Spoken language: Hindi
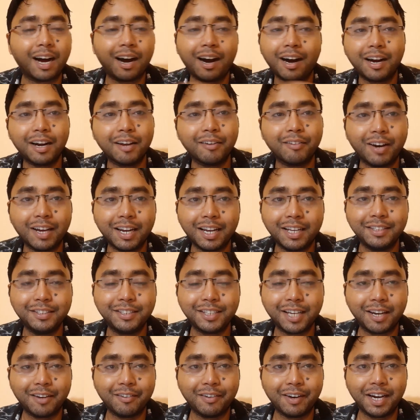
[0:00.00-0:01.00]
दहाड़ वाला
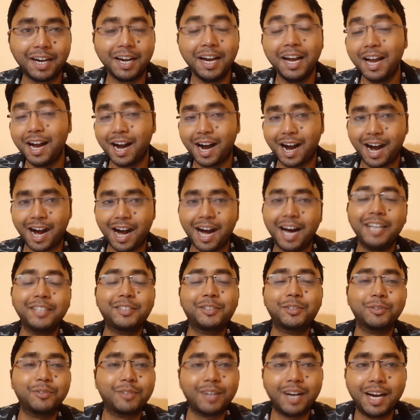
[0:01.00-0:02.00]
जलवा आ
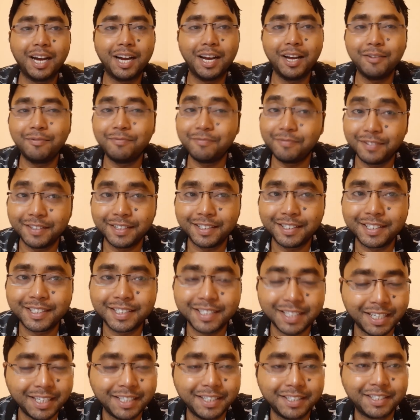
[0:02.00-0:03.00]
चुका है फिर
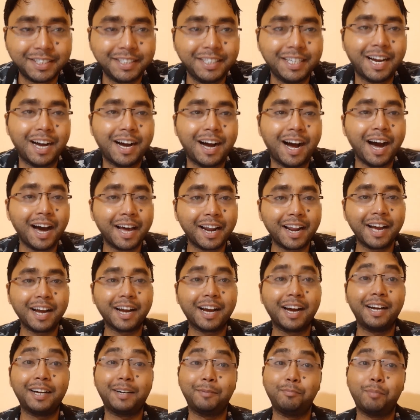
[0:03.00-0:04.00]
से जी हाँ आरा
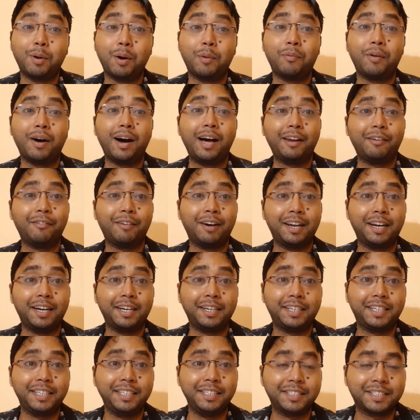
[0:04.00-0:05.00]
का बवाल वाला
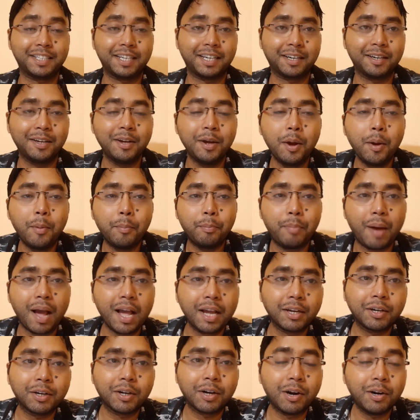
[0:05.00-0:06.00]
टीजर
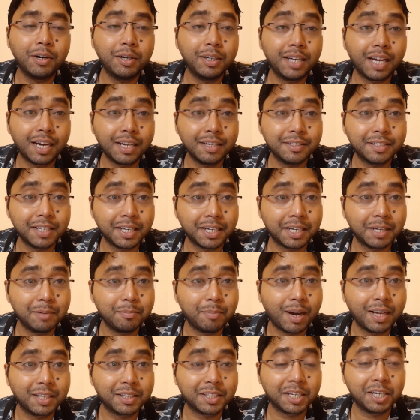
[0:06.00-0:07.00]
बैकग्राउंड डांसर की
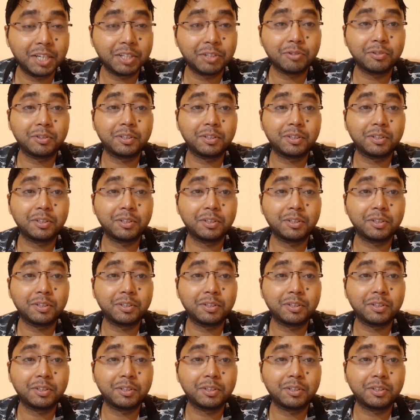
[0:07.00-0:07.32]
बात करें तो